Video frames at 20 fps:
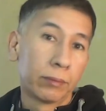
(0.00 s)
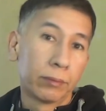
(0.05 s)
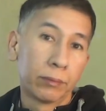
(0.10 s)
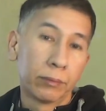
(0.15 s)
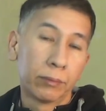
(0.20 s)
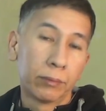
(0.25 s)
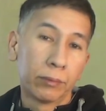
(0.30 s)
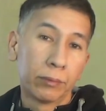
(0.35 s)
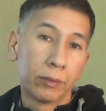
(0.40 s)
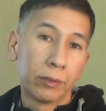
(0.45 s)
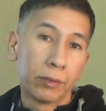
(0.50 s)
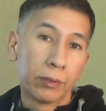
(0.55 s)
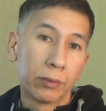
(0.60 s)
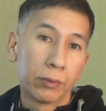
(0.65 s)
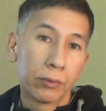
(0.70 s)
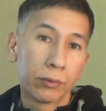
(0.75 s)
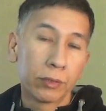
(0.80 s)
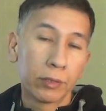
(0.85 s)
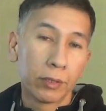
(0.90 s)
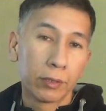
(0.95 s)
ну, не
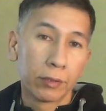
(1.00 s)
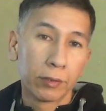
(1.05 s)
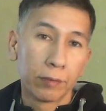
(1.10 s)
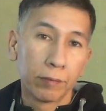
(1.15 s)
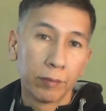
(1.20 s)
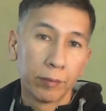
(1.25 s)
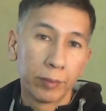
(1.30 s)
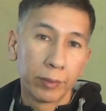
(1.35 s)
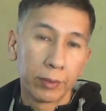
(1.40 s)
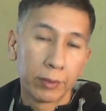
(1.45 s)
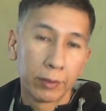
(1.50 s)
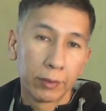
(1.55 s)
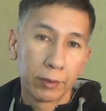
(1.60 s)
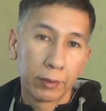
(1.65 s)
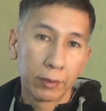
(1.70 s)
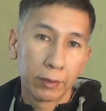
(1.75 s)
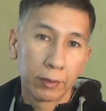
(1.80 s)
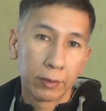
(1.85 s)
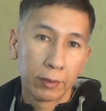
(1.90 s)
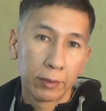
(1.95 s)
нарушать выборное
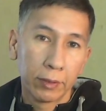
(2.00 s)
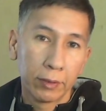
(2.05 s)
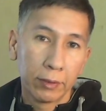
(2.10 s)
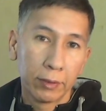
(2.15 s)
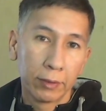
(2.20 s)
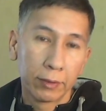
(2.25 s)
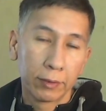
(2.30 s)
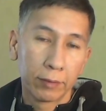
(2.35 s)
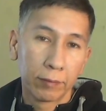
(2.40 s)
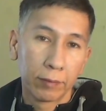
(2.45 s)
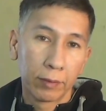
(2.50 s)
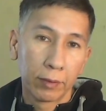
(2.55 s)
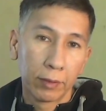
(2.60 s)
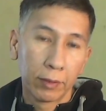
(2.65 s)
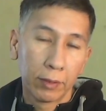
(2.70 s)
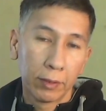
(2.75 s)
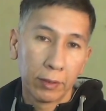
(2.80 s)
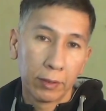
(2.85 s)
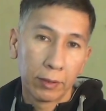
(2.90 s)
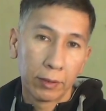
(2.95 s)
законодательство,
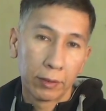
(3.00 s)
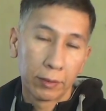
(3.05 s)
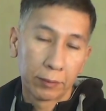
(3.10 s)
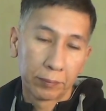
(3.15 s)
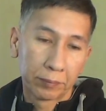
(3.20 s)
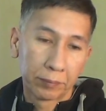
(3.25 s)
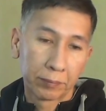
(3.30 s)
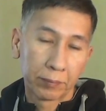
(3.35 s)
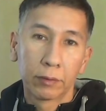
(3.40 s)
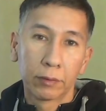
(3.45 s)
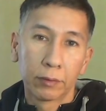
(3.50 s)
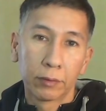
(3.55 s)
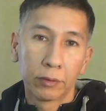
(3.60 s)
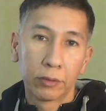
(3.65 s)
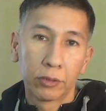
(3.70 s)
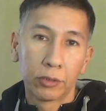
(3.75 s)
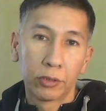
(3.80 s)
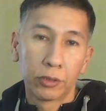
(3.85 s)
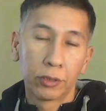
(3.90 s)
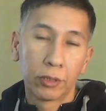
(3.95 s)
а
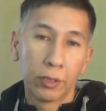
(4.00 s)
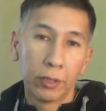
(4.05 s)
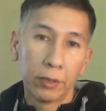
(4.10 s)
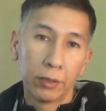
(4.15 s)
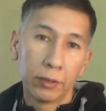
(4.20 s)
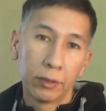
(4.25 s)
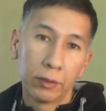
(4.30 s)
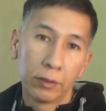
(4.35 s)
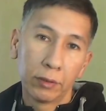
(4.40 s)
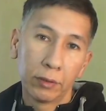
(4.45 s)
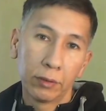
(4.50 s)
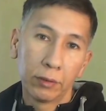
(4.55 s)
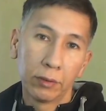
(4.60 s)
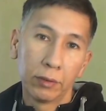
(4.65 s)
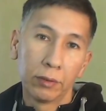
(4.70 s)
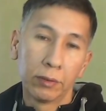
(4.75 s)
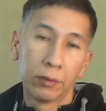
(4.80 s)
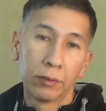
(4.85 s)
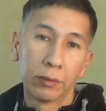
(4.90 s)
считать и,